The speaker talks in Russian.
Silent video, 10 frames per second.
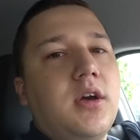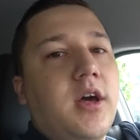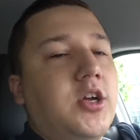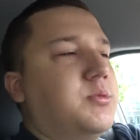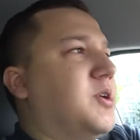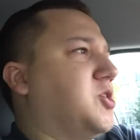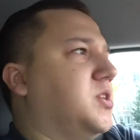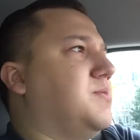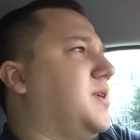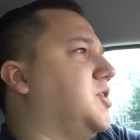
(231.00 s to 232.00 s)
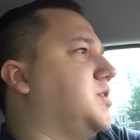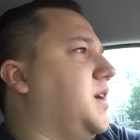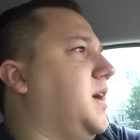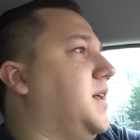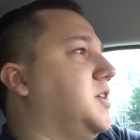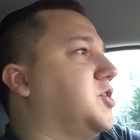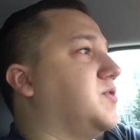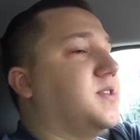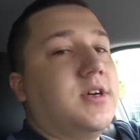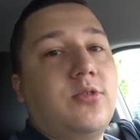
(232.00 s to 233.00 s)
Короче, машина большая, глядишь
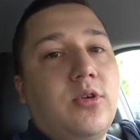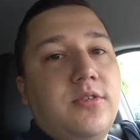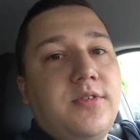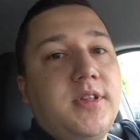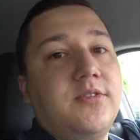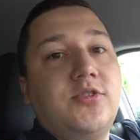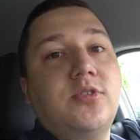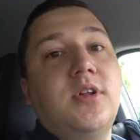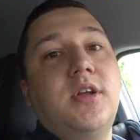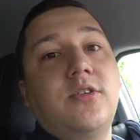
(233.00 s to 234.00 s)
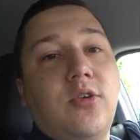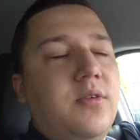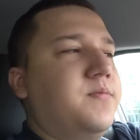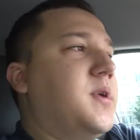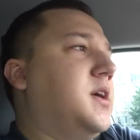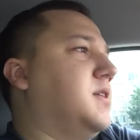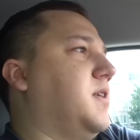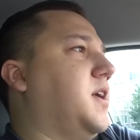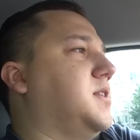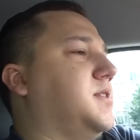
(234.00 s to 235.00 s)
высоко, видно все далеко,
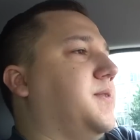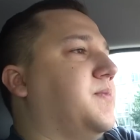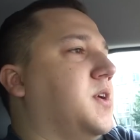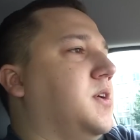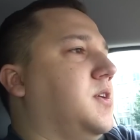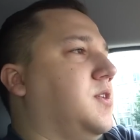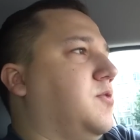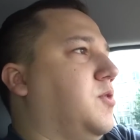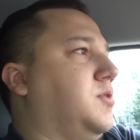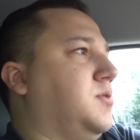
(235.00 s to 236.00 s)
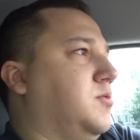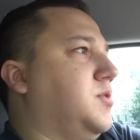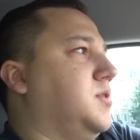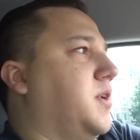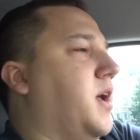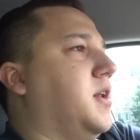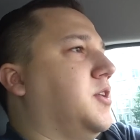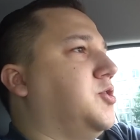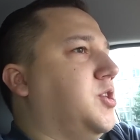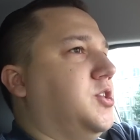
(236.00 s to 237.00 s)
говорится. Вот, ну и
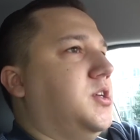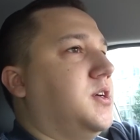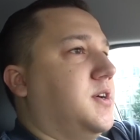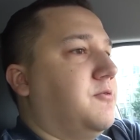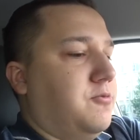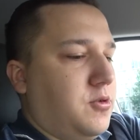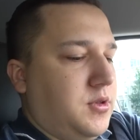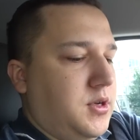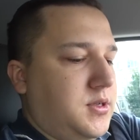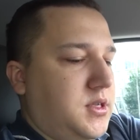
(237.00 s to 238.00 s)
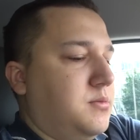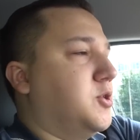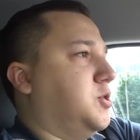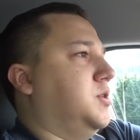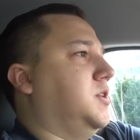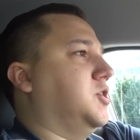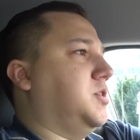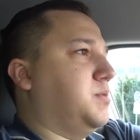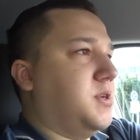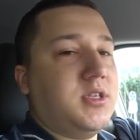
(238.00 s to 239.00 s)
реально ощущаешь комфортно. И, кстати, машина
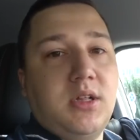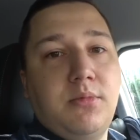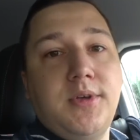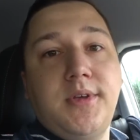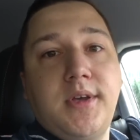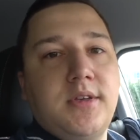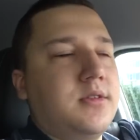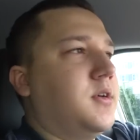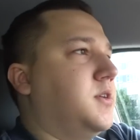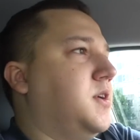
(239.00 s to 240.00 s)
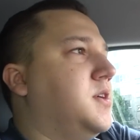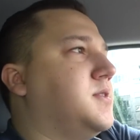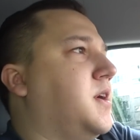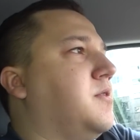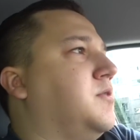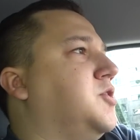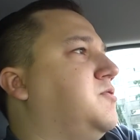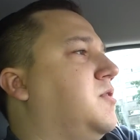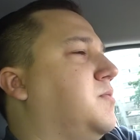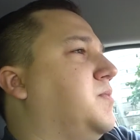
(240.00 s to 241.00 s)
даже, я бы сказал, бы едет. Хотя, не знаю, на
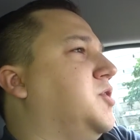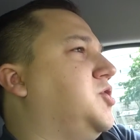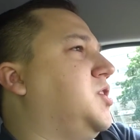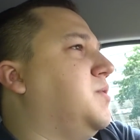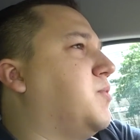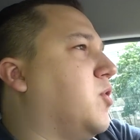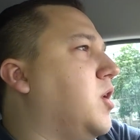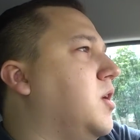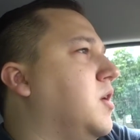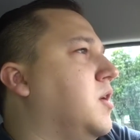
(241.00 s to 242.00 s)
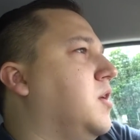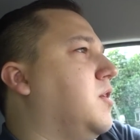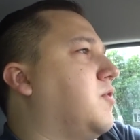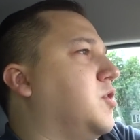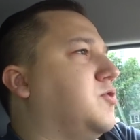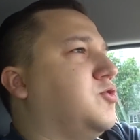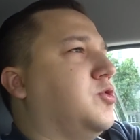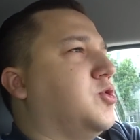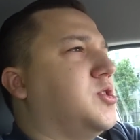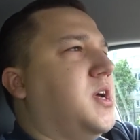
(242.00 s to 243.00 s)
4, на 4 Pro вроде
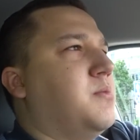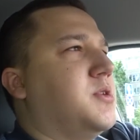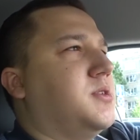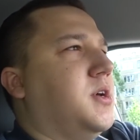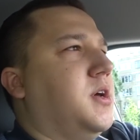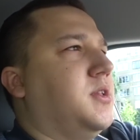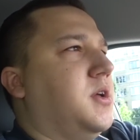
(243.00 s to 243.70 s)
все то же самое стоит.